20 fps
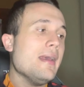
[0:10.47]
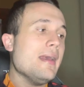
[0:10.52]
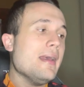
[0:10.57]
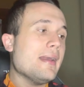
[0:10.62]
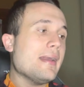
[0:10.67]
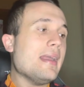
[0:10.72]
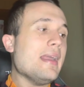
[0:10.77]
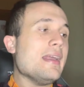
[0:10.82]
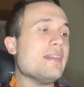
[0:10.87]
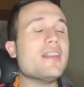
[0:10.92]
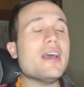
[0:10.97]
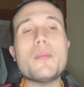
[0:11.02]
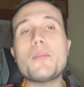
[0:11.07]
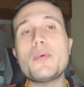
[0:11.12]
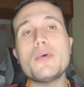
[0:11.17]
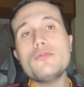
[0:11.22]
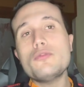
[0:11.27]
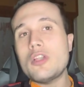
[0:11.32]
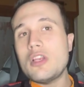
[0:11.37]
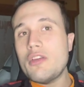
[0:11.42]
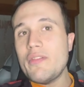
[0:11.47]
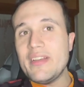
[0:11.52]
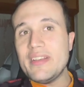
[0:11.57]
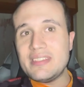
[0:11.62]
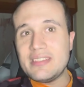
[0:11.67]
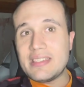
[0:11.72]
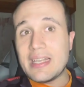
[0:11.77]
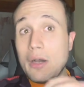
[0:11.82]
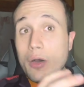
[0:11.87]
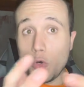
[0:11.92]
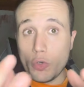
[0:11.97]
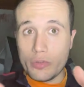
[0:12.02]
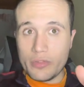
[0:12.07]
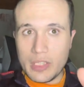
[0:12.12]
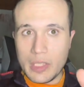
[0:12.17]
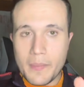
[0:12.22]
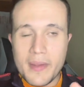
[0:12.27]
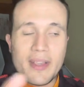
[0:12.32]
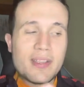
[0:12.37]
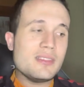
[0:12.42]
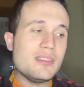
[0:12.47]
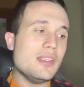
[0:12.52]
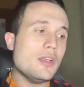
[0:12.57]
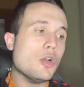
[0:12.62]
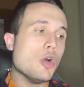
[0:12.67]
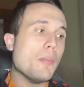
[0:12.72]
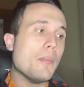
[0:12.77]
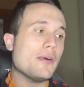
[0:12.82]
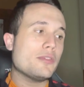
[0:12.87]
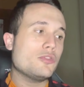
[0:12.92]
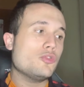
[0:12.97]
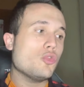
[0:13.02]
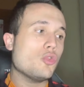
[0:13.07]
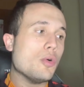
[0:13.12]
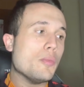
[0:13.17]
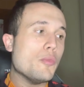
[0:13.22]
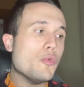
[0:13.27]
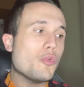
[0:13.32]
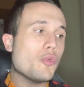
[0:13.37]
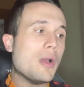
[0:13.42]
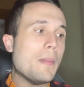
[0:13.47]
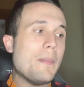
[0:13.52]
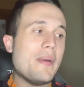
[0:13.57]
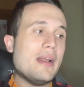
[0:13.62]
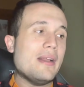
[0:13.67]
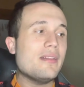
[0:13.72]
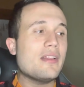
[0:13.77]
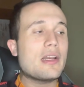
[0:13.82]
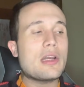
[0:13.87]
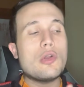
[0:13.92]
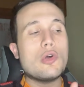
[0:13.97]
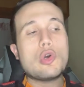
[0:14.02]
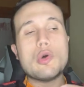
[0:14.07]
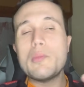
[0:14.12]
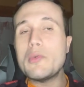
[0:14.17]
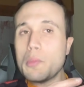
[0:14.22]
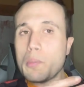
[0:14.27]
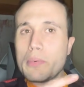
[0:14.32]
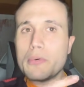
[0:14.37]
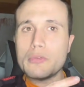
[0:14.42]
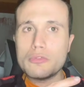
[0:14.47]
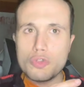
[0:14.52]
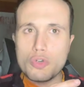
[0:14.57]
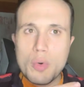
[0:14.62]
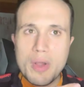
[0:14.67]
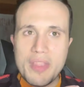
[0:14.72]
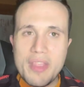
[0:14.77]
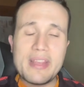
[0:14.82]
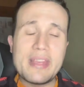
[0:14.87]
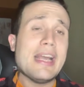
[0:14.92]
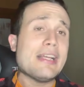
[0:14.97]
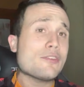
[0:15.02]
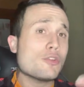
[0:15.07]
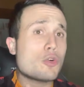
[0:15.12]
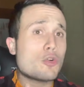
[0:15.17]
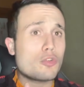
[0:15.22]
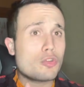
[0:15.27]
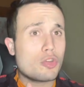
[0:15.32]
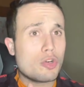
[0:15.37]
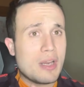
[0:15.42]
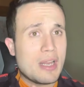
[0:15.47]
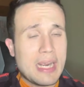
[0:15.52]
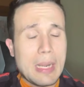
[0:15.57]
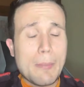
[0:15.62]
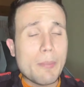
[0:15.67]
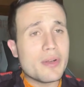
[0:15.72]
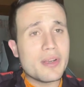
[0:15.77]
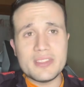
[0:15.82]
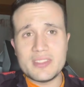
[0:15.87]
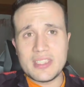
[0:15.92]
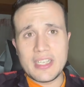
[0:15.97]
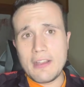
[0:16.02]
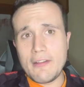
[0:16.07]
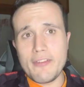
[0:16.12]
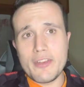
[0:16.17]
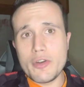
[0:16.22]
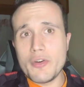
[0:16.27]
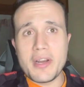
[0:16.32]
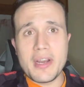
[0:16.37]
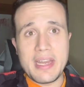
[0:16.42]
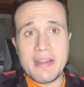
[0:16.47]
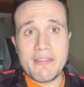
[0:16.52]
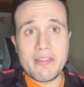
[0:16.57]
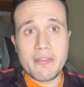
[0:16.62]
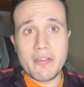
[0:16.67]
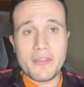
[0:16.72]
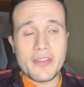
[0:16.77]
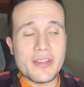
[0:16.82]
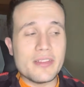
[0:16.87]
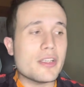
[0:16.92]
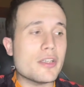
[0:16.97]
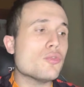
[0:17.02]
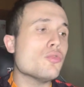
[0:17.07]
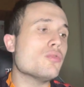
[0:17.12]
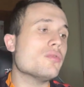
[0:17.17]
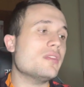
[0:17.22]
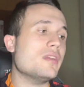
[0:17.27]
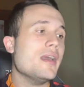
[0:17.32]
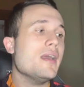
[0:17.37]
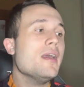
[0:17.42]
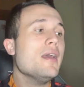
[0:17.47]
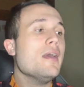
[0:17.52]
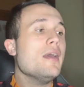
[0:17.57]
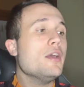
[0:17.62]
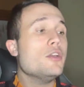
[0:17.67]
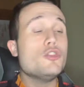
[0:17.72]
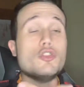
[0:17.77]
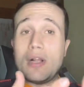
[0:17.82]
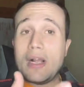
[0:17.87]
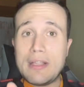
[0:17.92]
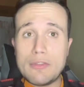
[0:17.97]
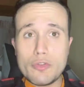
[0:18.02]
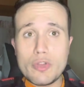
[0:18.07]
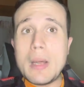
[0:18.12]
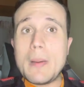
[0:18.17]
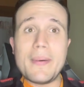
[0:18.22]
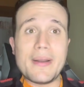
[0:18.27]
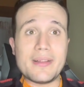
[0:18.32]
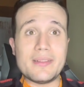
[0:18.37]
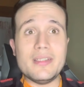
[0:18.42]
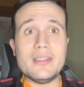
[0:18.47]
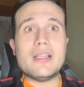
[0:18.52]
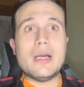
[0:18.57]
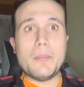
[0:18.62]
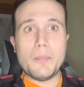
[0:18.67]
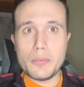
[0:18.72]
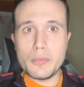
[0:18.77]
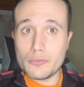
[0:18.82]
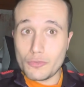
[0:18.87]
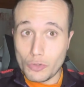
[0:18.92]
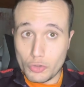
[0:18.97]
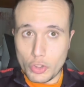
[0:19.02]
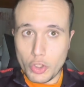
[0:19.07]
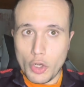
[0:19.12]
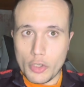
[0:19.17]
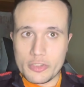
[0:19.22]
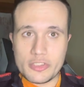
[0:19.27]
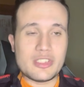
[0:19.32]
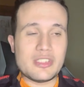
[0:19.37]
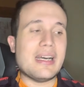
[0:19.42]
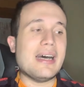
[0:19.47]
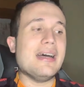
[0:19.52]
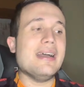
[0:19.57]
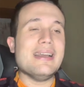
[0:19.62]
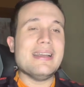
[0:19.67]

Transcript: che dal punto di vista ottimistico posso comunque prenderlo come un punto guadagnato contro la capolista che finora le aveva vinte tutte, giocando una partita appunto tosta,